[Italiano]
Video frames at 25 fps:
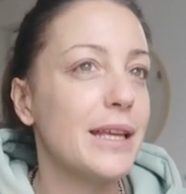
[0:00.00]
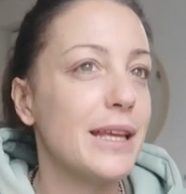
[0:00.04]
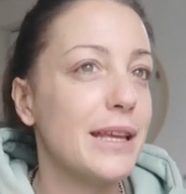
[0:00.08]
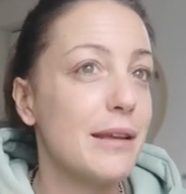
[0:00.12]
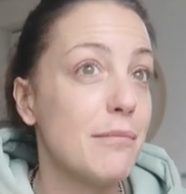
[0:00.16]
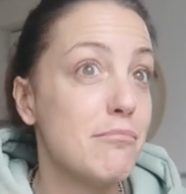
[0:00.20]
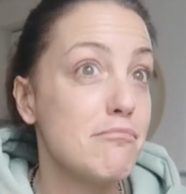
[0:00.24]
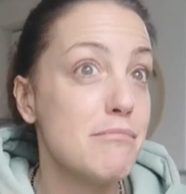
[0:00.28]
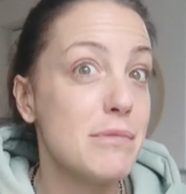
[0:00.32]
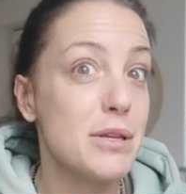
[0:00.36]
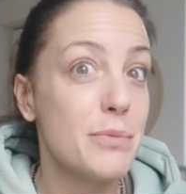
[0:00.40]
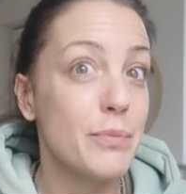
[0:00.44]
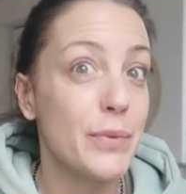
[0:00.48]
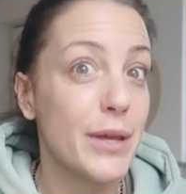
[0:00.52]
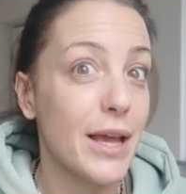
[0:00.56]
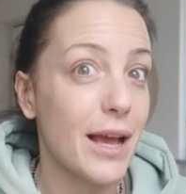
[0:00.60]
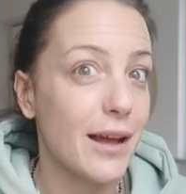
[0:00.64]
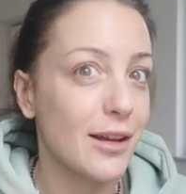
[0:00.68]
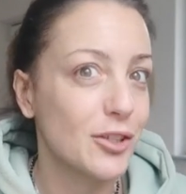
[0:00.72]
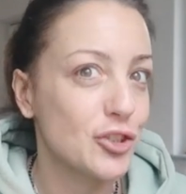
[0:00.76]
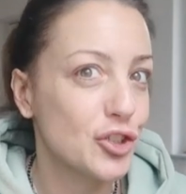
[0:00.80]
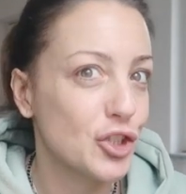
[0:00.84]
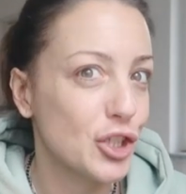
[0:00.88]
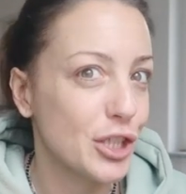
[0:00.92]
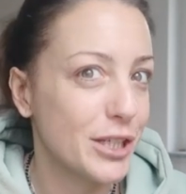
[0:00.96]
e mi
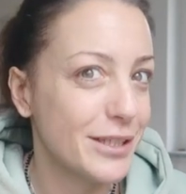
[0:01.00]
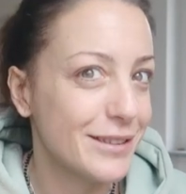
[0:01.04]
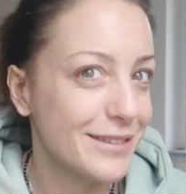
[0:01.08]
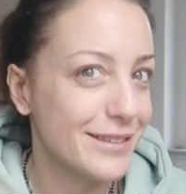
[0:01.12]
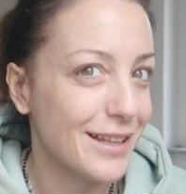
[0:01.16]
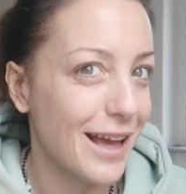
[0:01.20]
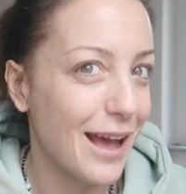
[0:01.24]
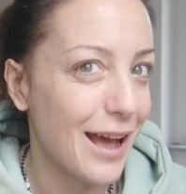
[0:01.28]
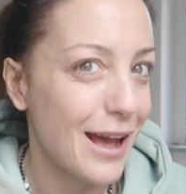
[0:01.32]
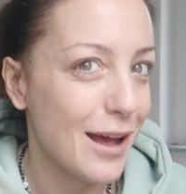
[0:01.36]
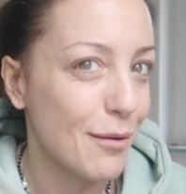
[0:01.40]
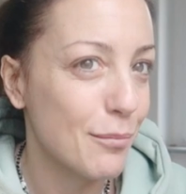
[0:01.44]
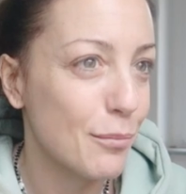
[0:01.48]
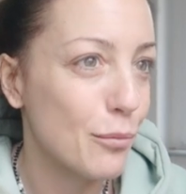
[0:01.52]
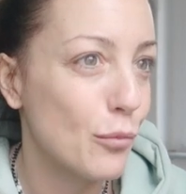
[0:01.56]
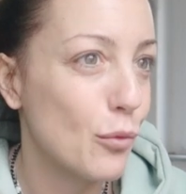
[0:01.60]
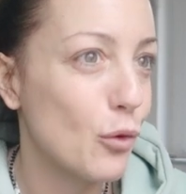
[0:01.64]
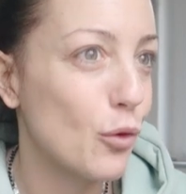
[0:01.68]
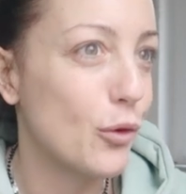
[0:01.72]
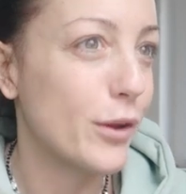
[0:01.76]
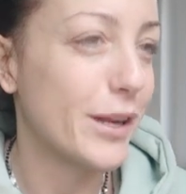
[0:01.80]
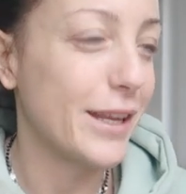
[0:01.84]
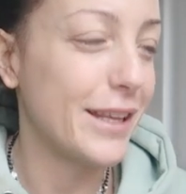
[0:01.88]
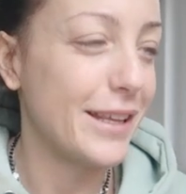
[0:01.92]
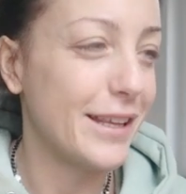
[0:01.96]
piace da
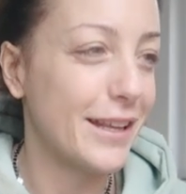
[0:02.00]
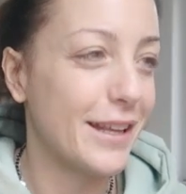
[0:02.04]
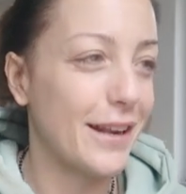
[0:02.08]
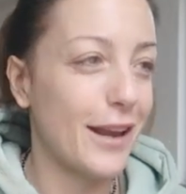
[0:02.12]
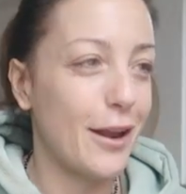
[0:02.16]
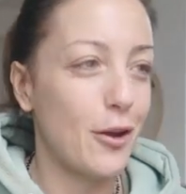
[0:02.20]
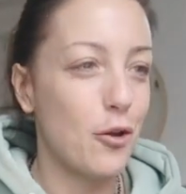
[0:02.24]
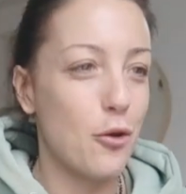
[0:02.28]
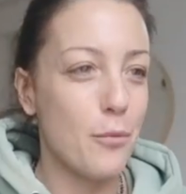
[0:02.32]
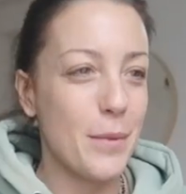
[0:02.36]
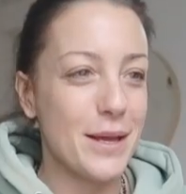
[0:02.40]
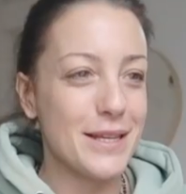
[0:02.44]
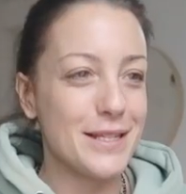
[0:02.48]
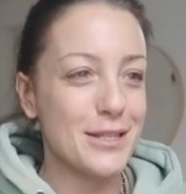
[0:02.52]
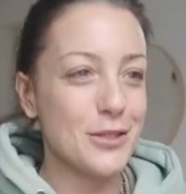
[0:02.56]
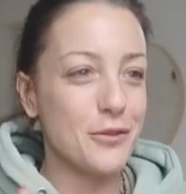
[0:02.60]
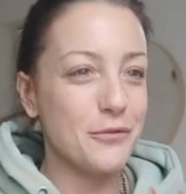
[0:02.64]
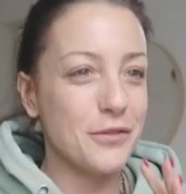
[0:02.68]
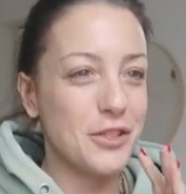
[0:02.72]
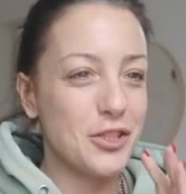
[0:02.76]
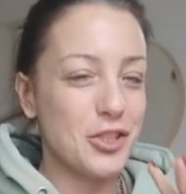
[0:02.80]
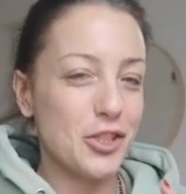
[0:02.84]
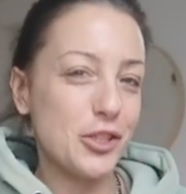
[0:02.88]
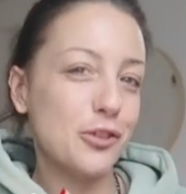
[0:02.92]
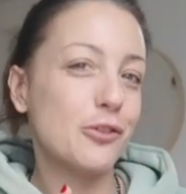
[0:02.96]
morire, l'ho messo
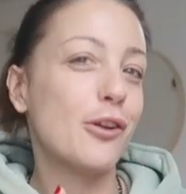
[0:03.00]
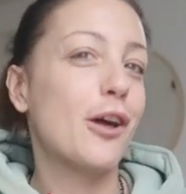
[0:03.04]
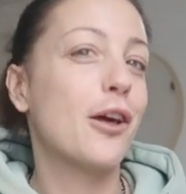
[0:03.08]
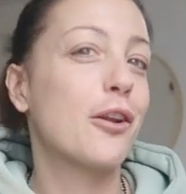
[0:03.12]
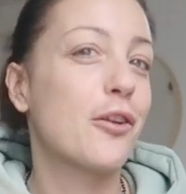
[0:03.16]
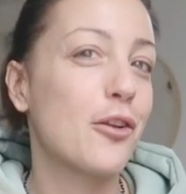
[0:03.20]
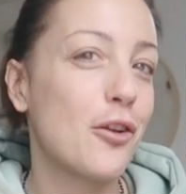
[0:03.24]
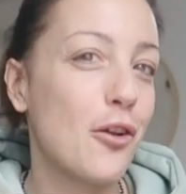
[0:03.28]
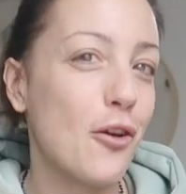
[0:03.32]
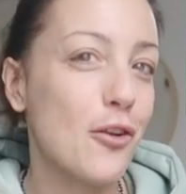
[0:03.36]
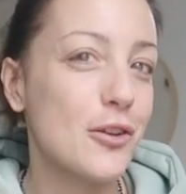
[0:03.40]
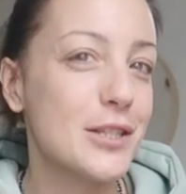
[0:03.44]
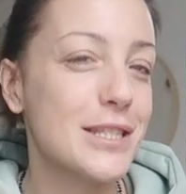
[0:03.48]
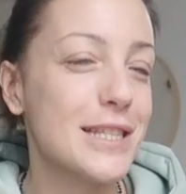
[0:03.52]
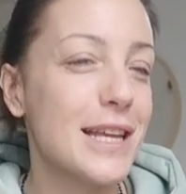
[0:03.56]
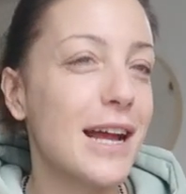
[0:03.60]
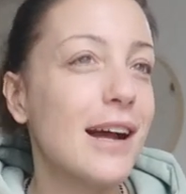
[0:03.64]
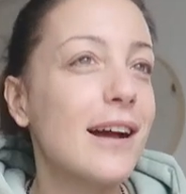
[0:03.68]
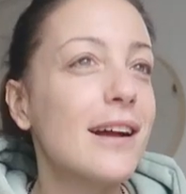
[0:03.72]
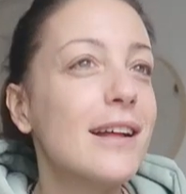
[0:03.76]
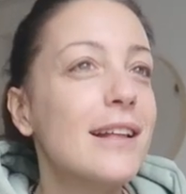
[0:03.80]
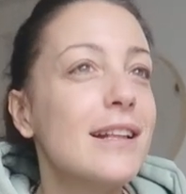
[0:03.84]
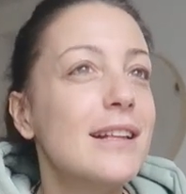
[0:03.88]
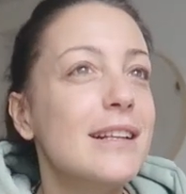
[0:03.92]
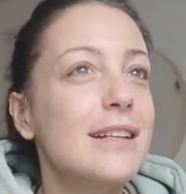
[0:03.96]
vicino al
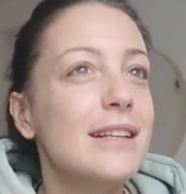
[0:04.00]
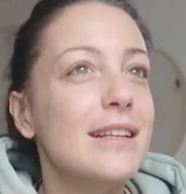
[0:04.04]
rosa